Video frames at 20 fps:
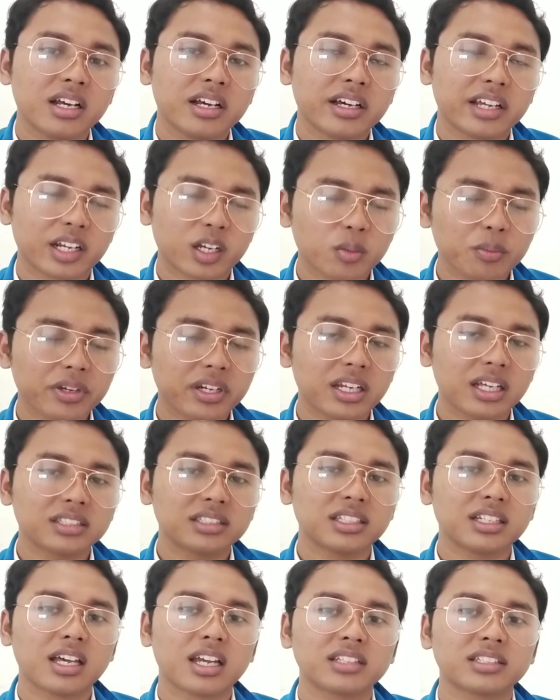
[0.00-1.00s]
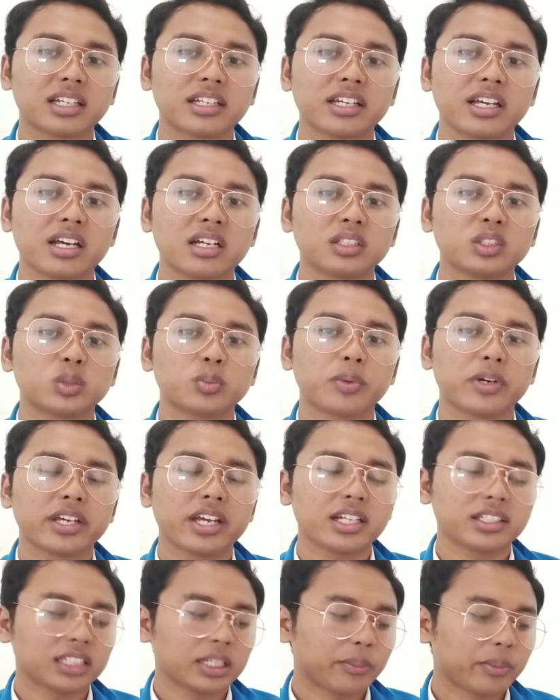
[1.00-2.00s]
rekomendasi dari saya
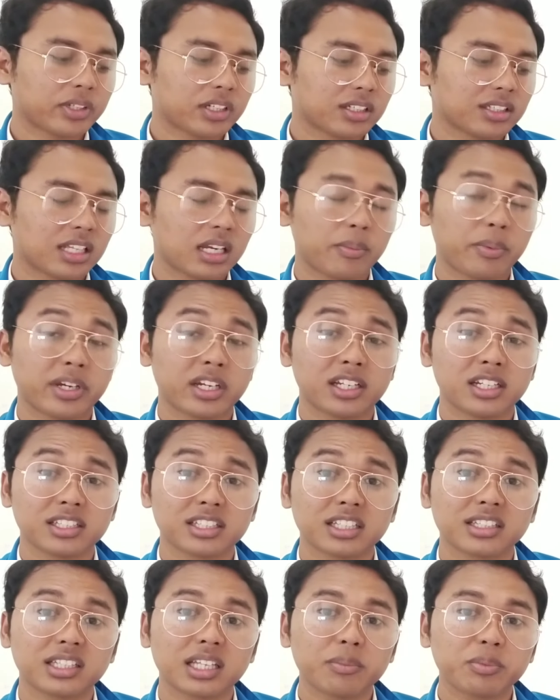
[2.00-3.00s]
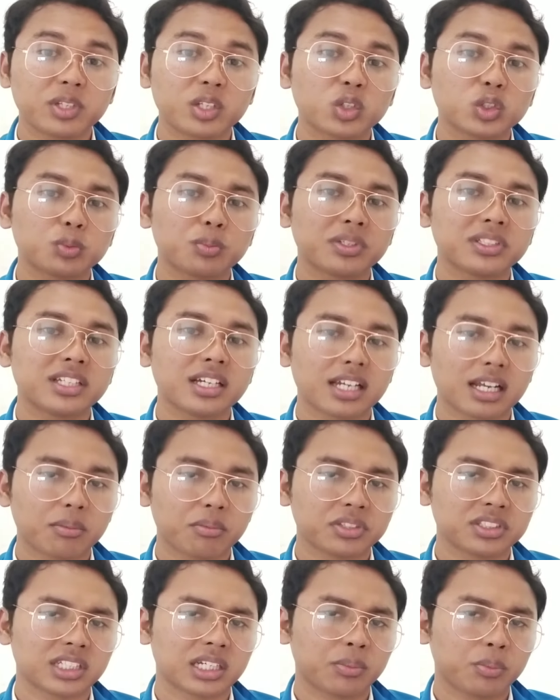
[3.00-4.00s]
supaya segmen ke-8 ini tetap terus berjalan
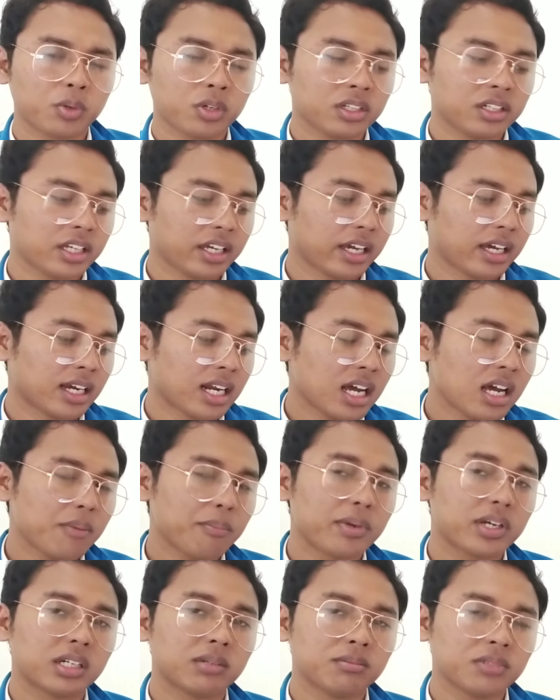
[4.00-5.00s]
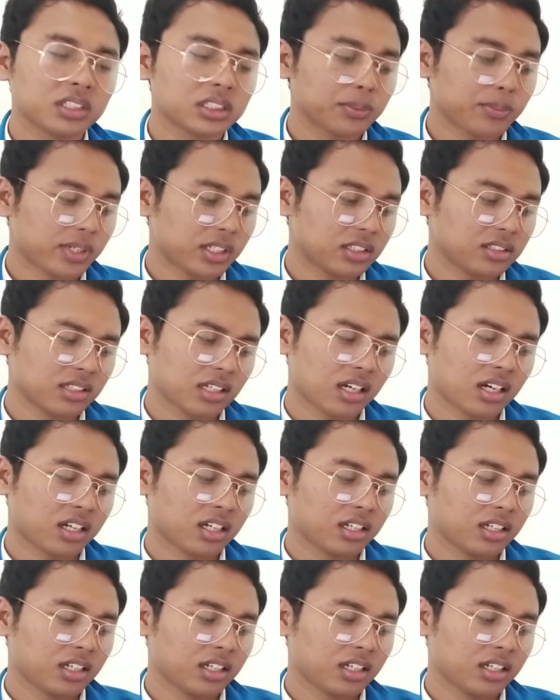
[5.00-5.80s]
meskipun di era pandemi seperti sekarang